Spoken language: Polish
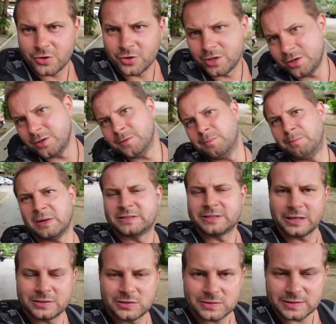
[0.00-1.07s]
drogi
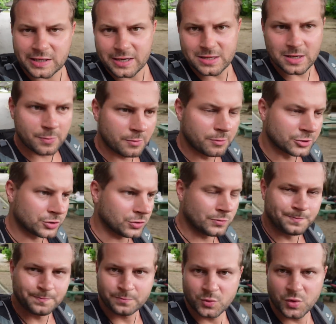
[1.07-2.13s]
PCX zostaje na poboczu.
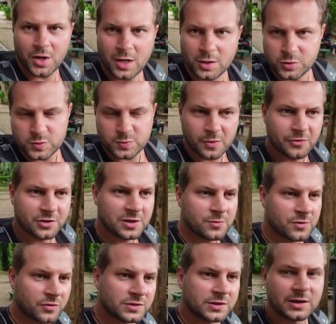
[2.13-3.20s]
Dojechaliśmy z powrotem
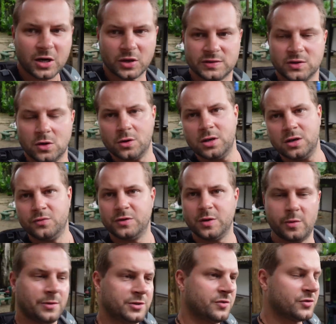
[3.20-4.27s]
do wioski Kaosok i w
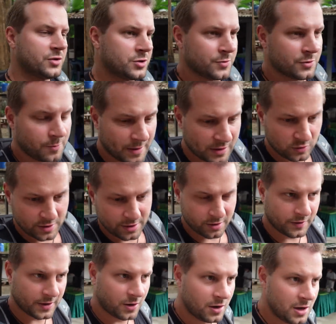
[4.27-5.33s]
tym momencie weszliśmy do Parku
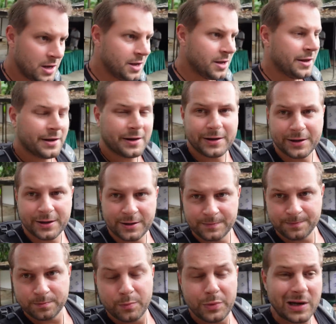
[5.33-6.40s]
Narodowego.
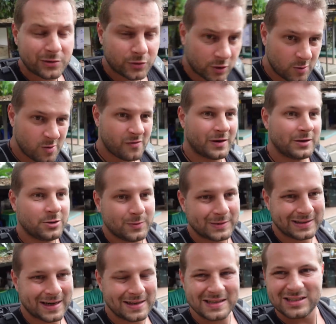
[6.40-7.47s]
Bilet, który kupowaliśmy
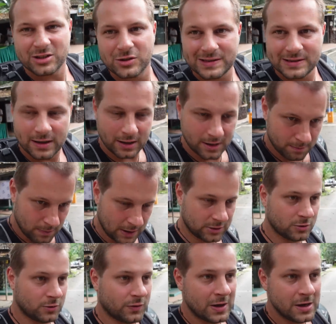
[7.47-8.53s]
z rana za 300
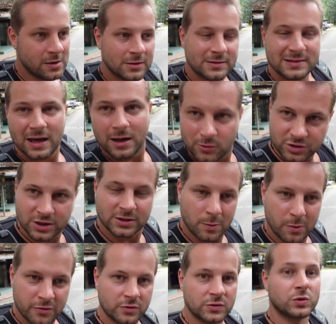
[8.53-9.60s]
baktów, cały czas
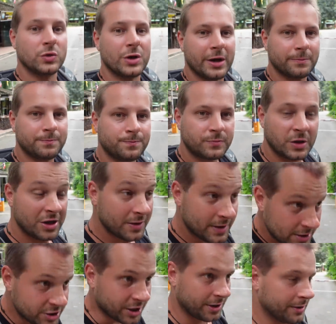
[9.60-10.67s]
obowiązuje.
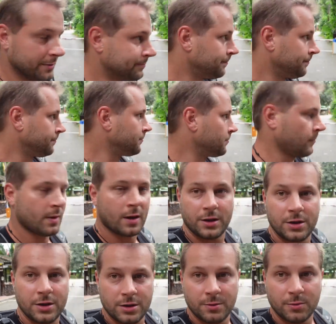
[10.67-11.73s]
Jeden dzień
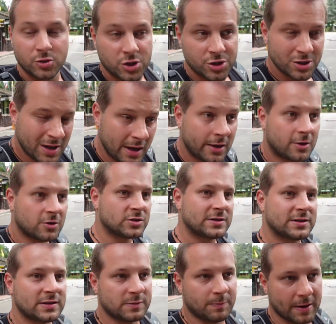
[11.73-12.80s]
i możecie dalej
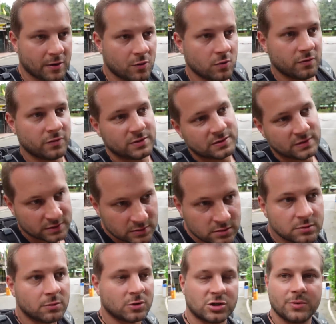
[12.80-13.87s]
korzystać z parku, więc
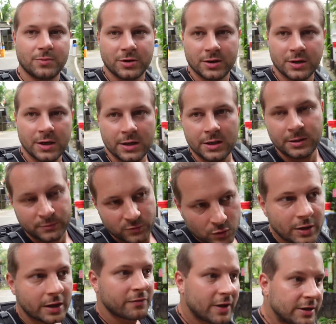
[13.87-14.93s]
y, możemy tutaj